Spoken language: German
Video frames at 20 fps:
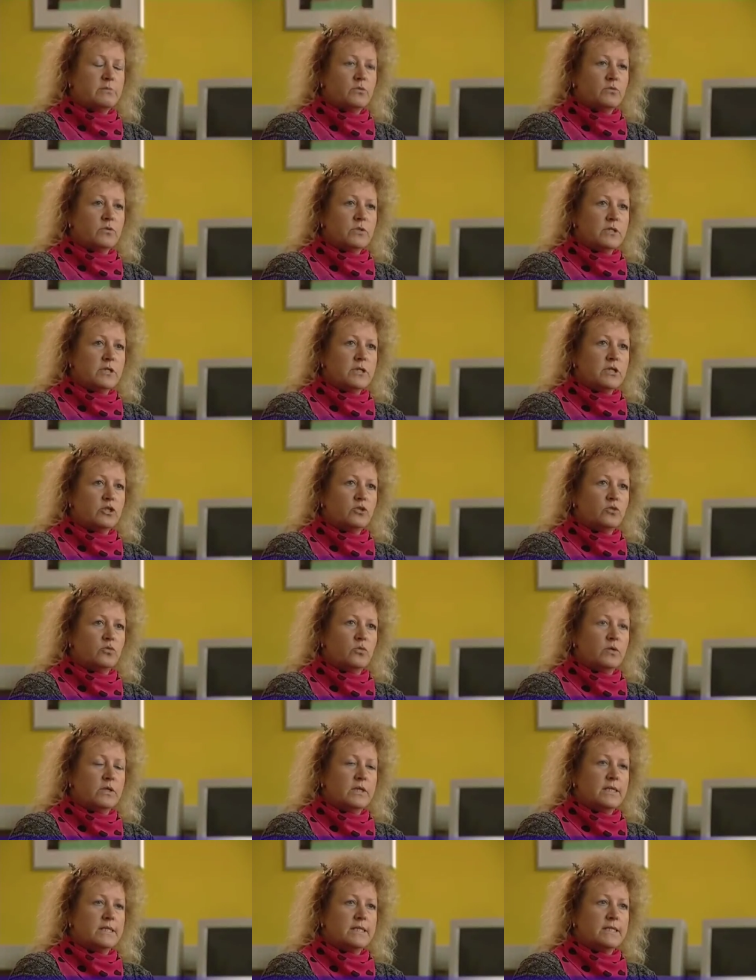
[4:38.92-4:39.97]
unserer
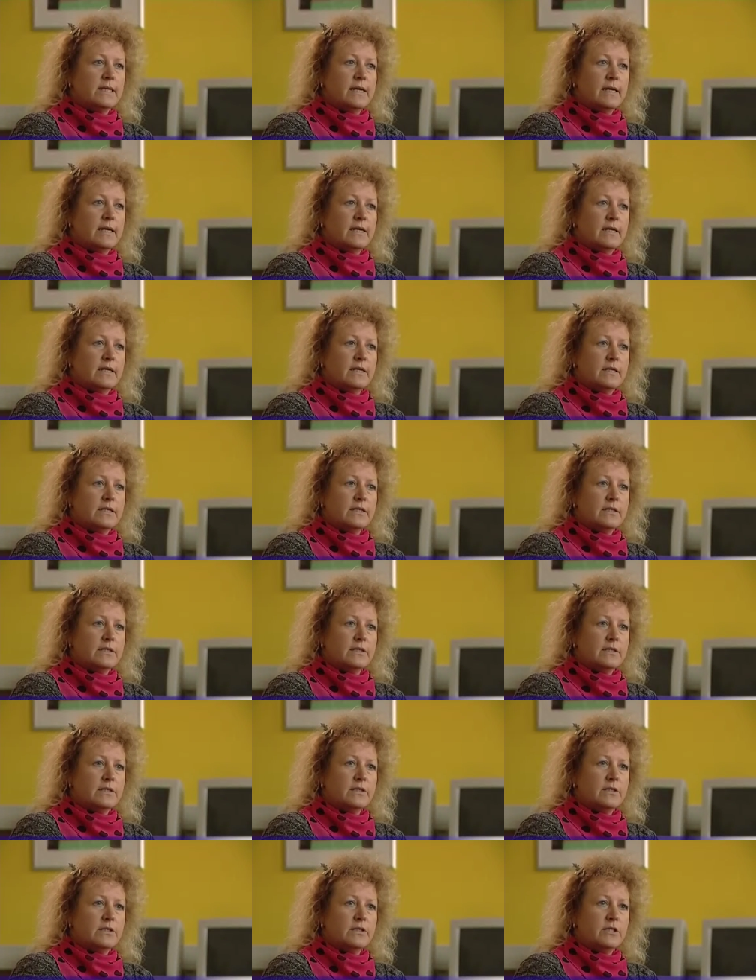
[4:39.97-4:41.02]
Schule ist
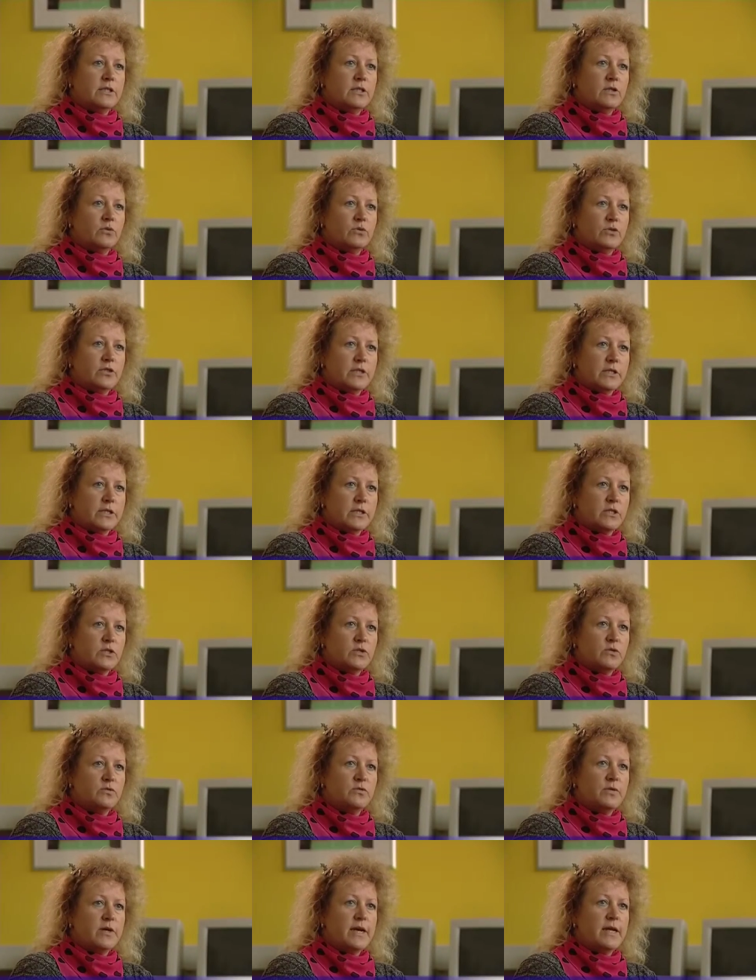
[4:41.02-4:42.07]
eigentlich, äh, den Unterricht
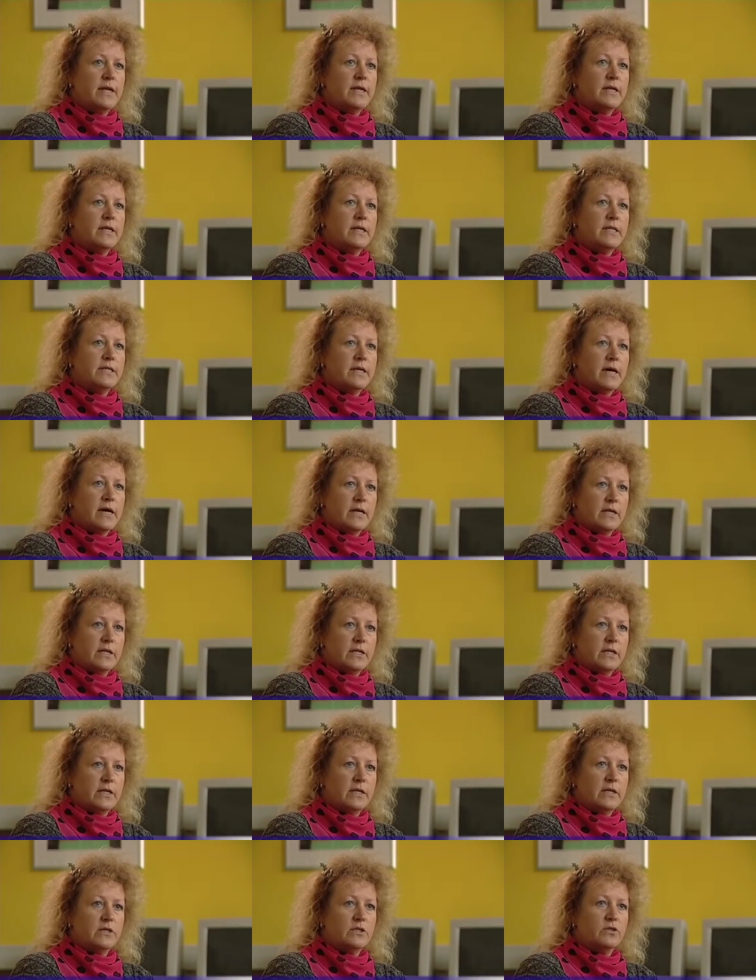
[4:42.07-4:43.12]
zu verändern,
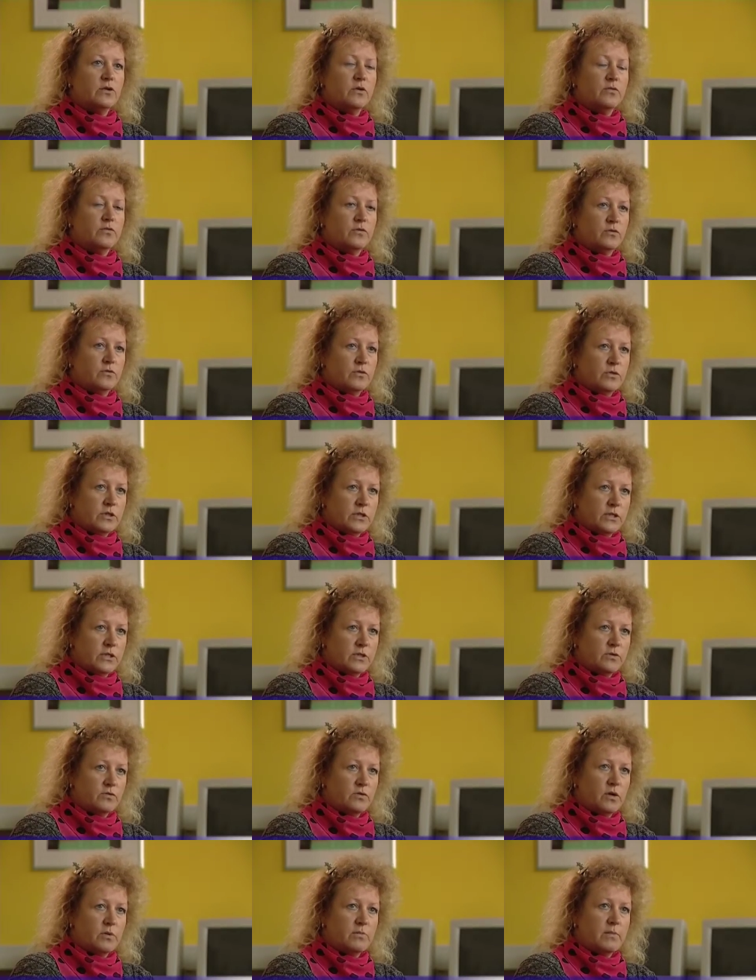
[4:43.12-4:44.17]
dahingehend offene
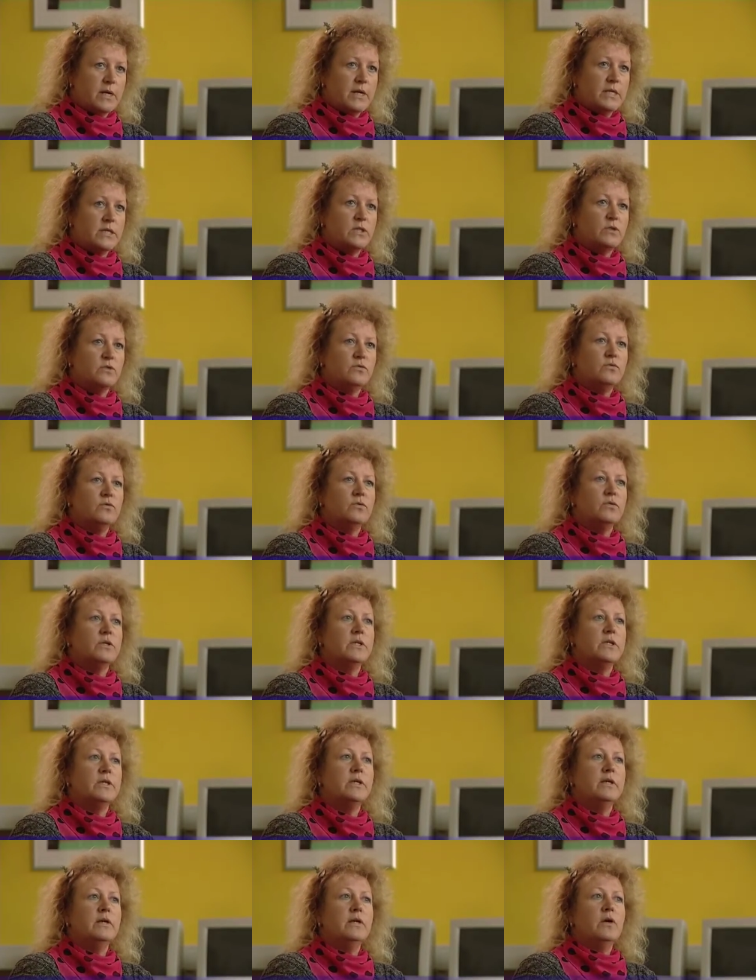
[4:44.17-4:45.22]
Unterrichtsformen
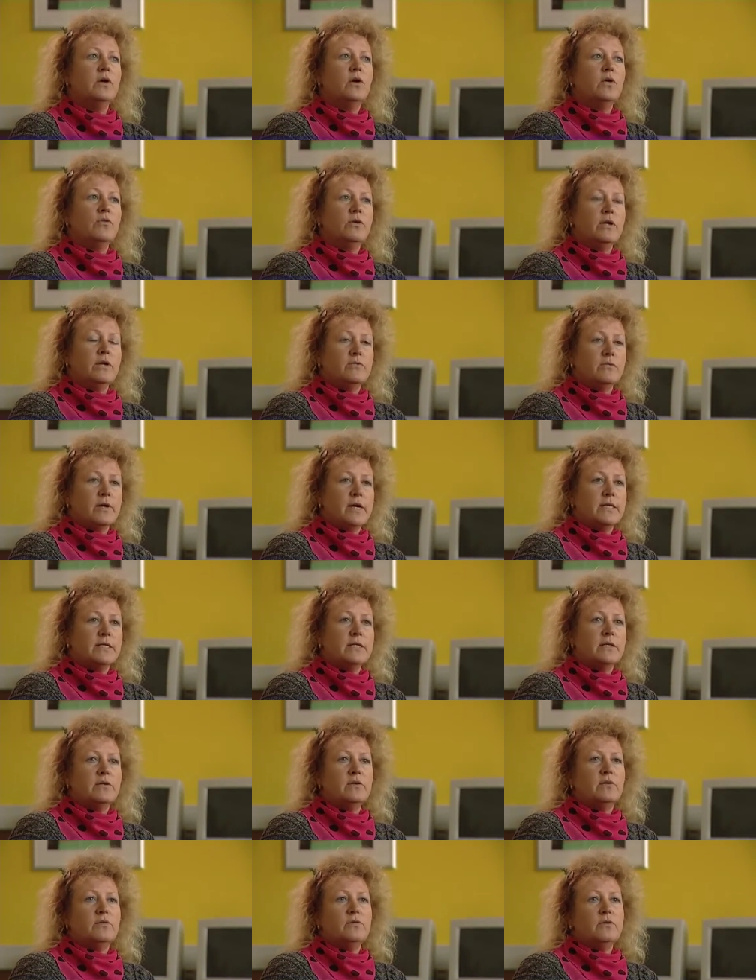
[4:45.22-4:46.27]
einzuführen oder
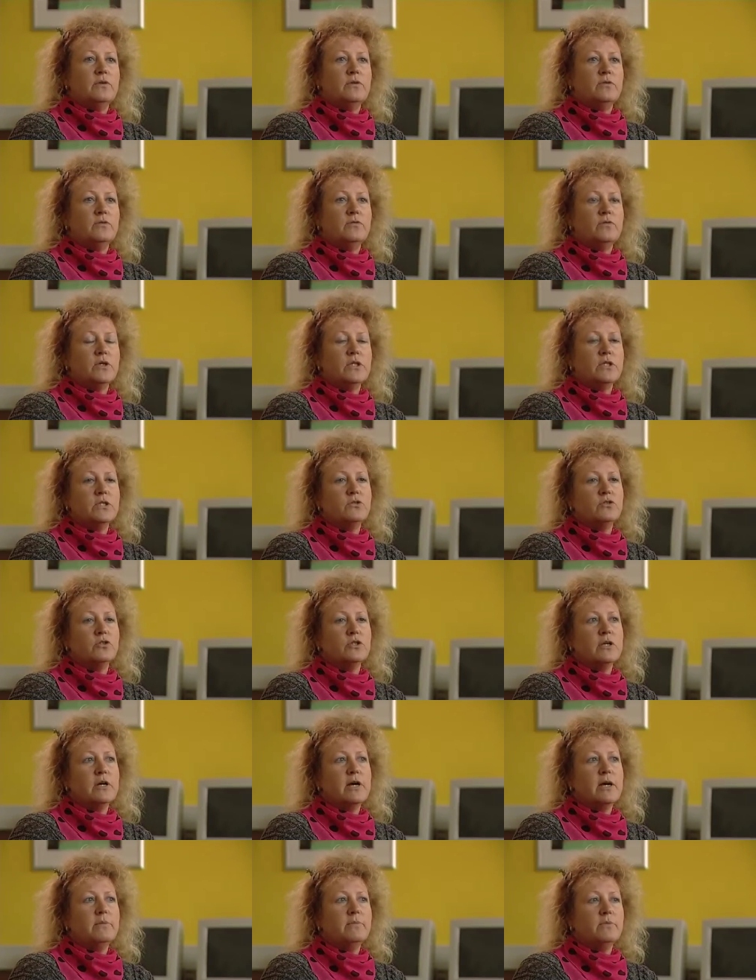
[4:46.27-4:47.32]
weiter äh,
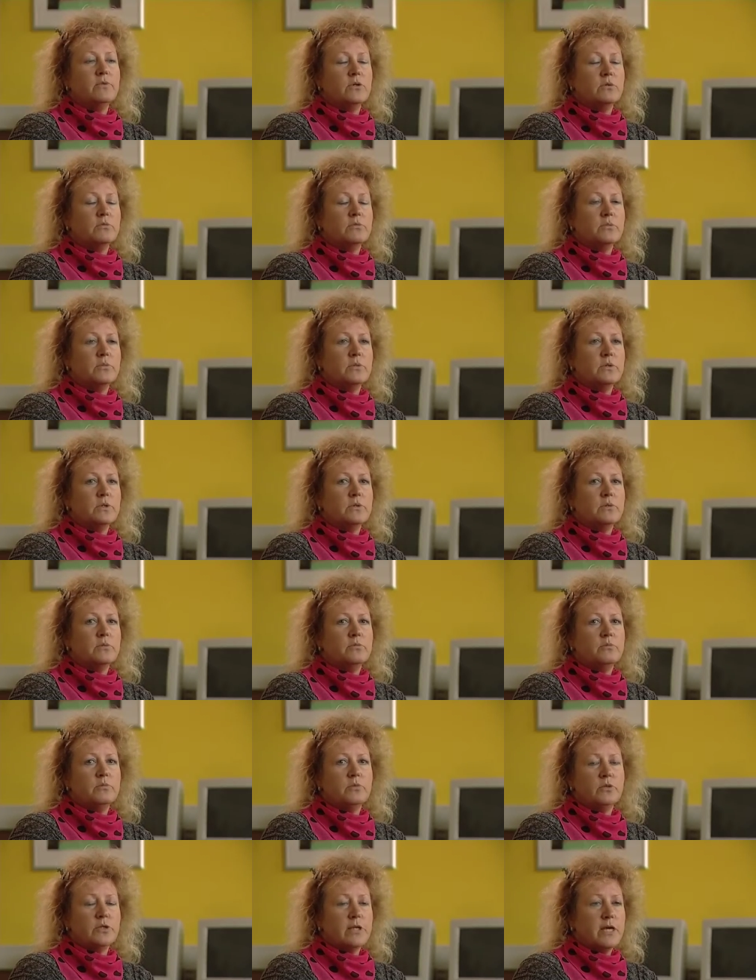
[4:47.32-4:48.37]
fortzuschreiben, äh,
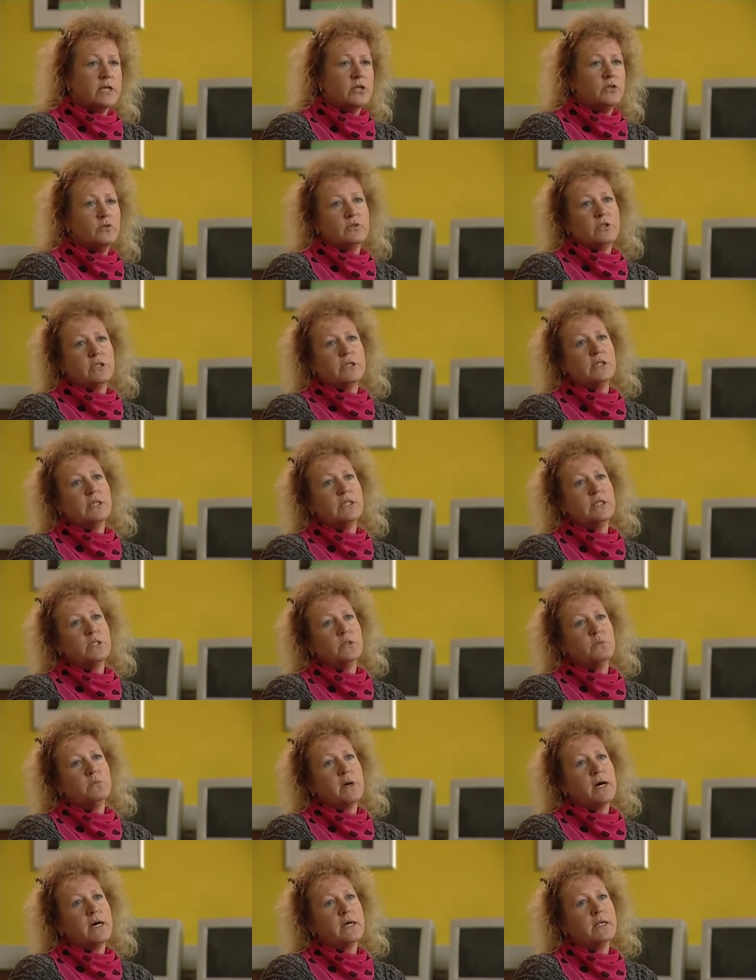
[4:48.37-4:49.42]
Projektunterricht
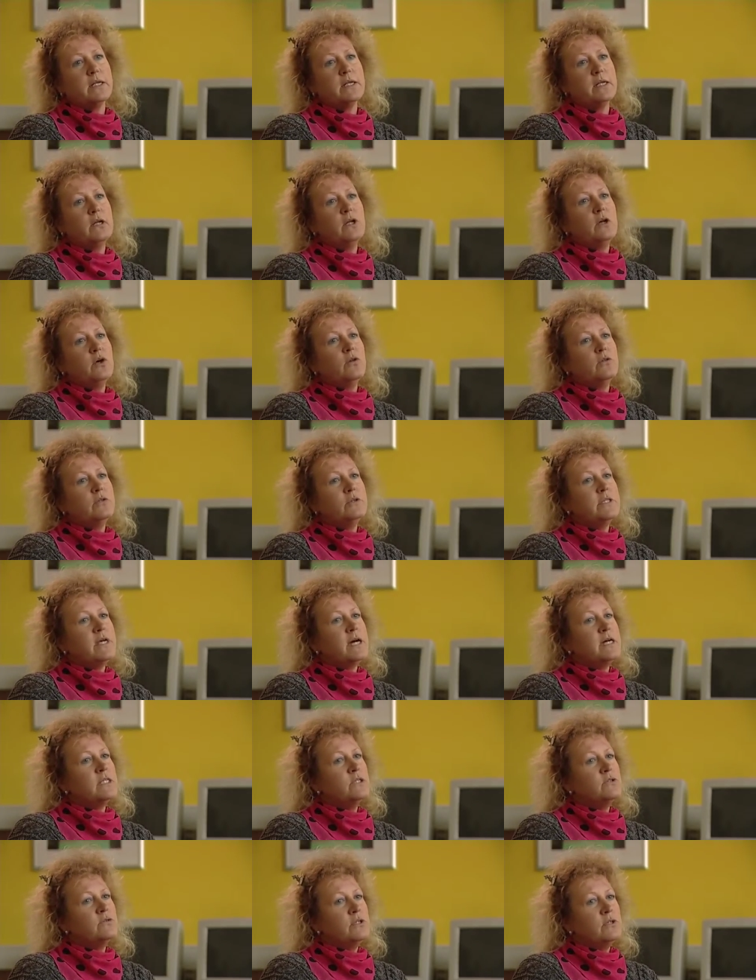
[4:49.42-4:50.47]
zu machen und
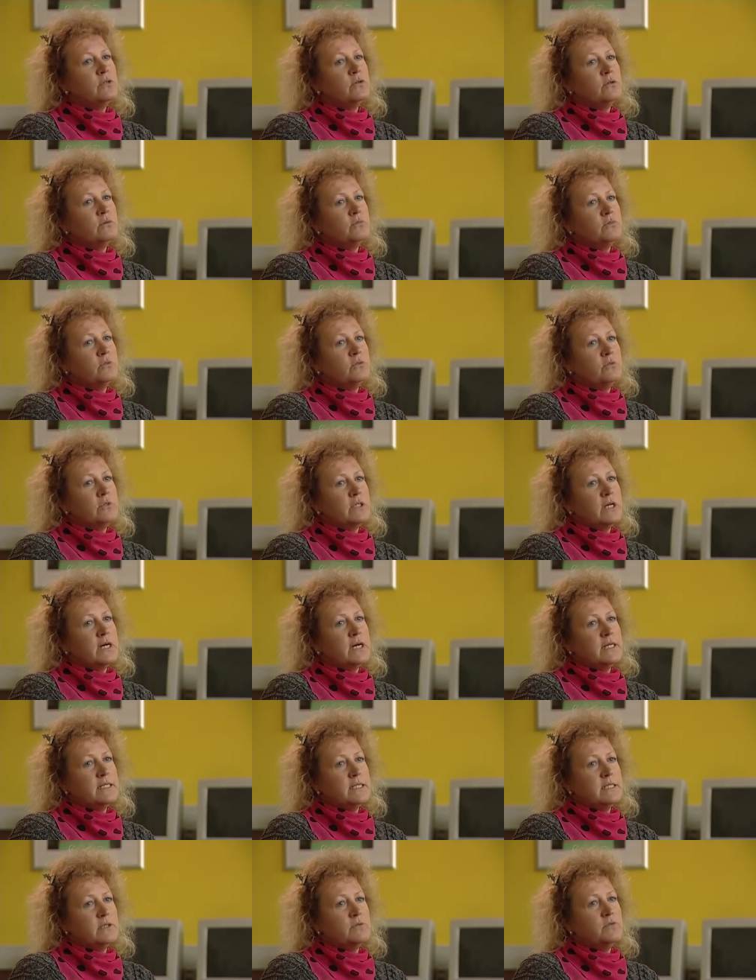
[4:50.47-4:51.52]
dazu den Computer
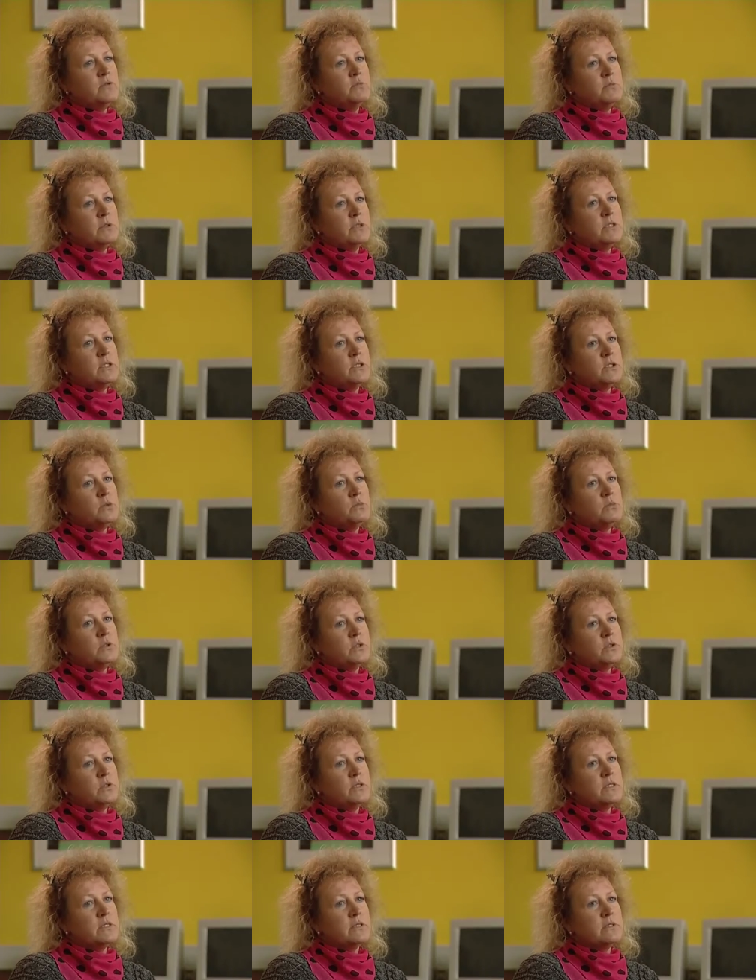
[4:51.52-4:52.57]
als Hilfsmittel zu
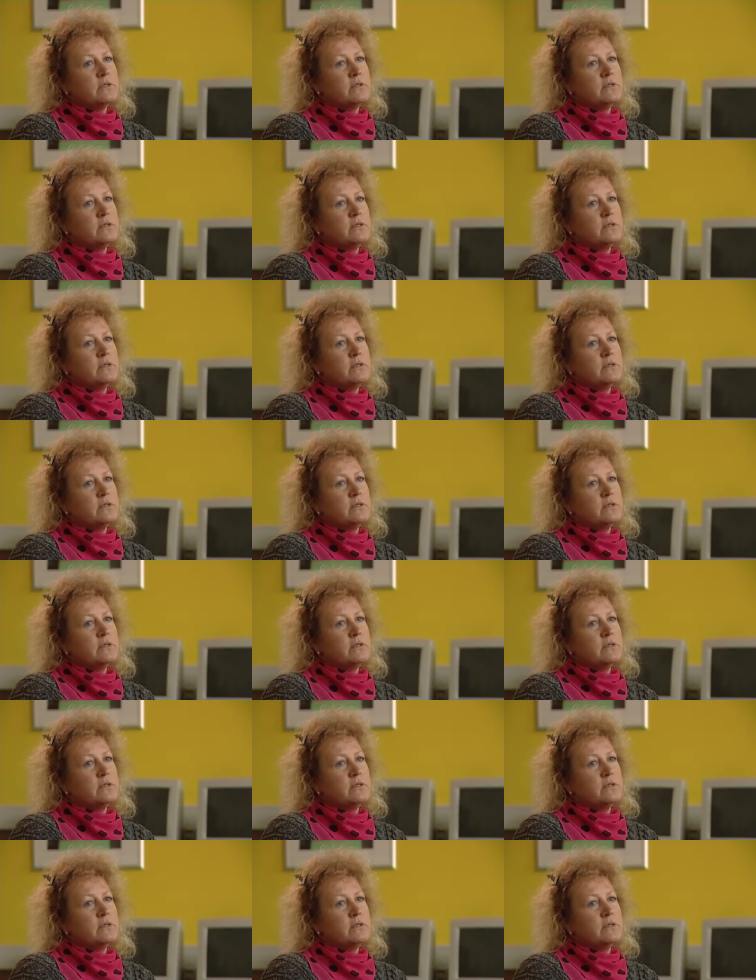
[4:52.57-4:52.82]
benutzen.